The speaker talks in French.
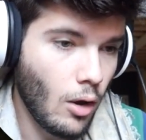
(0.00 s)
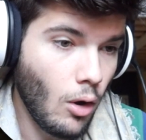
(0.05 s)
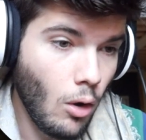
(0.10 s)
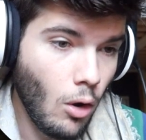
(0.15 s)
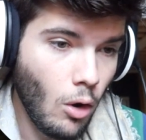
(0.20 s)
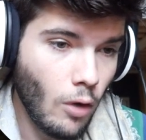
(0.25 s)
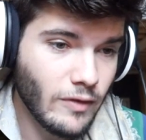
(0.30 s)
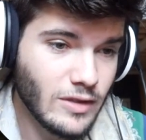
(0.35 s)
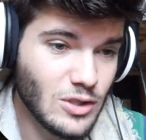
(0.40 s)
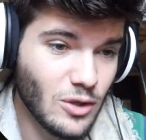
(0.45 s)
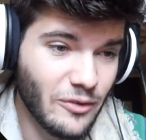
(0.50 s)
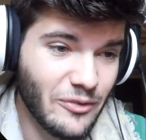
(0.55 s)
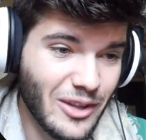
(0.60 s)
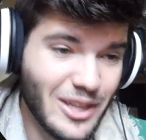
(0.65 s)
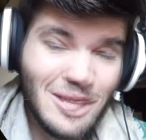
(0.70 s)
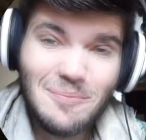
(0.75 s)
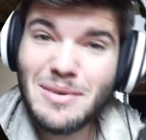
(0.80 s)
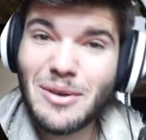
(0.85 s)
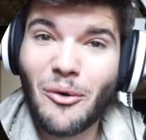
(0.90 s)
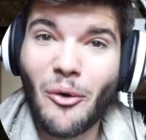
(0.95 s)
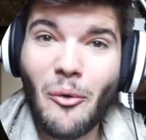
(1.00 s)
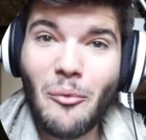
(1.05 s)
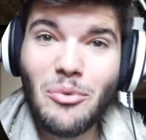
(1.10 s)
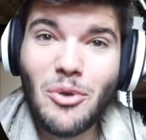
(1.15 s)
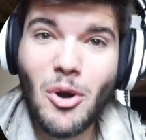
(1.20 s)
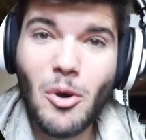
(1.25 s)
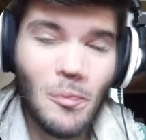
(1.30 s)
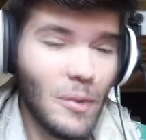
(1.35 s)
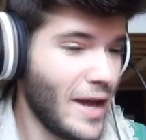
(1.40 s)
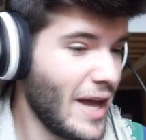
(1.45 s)
Oh, vas-y, on va faire des
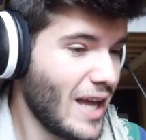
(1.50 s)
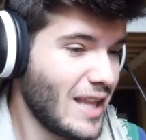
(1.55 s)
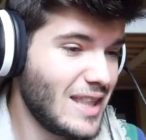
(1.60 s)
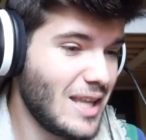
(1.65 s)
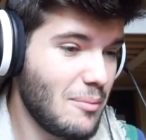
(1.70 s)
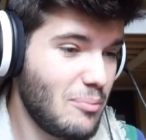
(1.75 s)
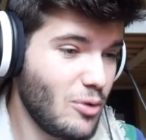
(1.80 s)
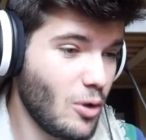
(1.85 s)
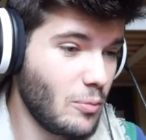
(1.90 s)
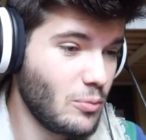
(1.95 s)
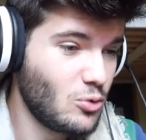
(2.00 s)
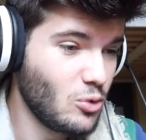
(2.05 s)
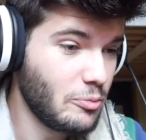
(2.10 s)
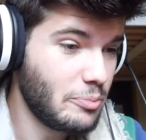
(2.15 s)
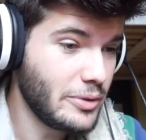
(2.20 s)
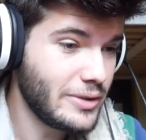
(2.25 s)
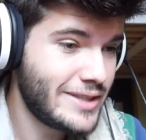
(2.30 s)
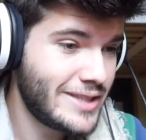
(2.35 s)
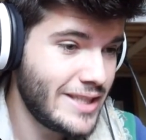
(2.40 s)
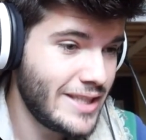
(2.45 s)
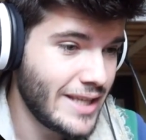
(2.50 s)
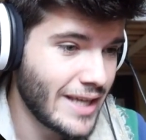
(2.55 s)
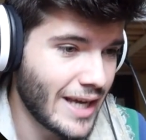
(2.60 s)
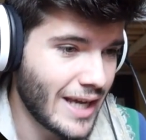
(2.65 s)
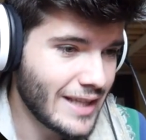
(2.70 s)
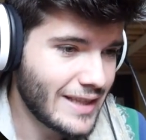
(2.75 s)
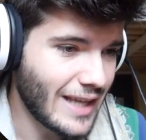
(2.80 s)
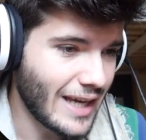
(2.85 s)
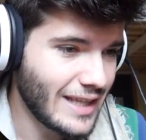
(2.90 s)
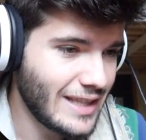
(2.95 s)
microbiomes, des biomes tout petits,
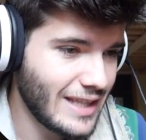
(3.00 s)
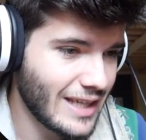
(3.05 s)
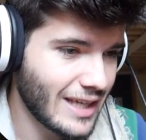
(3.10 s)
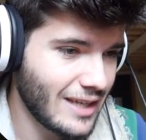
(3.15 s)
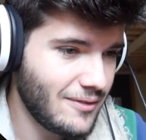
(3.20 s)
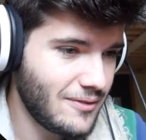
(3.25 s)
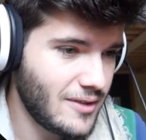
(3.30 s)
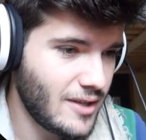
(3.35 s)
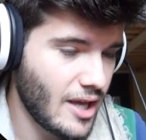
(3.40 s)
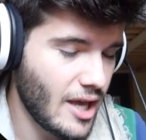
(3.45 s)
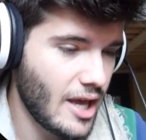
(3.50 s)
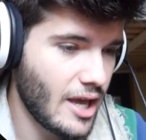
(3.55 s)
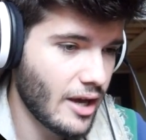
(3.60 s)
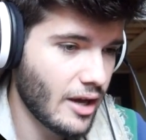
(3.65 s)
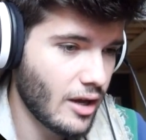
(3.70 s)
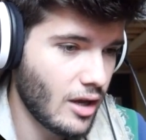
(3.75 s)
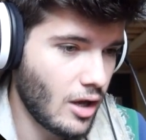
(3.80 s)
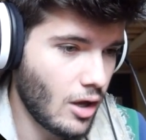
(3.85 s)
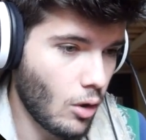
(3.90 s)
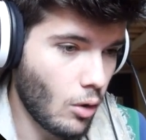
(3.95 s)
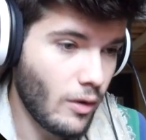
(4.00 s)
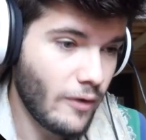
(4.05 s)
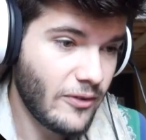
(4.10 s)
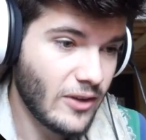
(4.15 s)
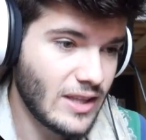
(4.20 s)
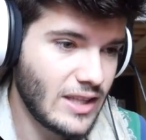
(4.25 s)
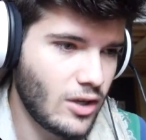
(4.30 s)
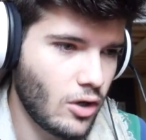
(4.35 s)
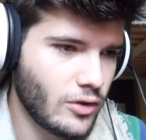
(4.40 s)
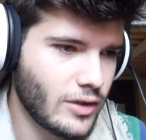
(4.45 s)
taille des rivières. On va
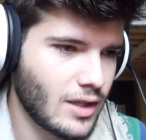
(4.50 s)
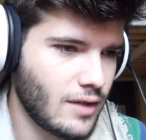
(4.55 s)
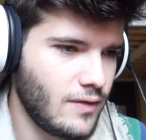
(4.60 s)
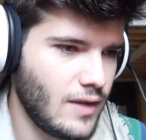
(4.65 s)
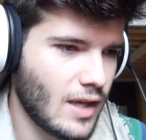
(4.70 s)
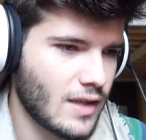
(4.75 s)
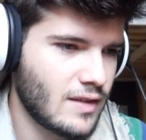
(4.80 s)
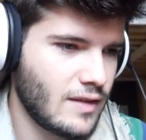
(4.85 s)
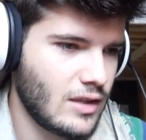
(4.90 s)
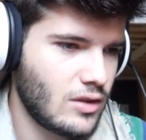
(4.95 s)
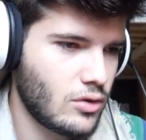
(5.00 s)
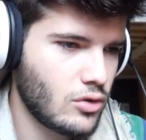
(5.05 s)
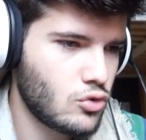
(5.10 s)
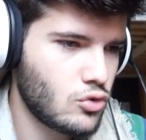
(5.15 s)
faire des grandes rivières, ça va être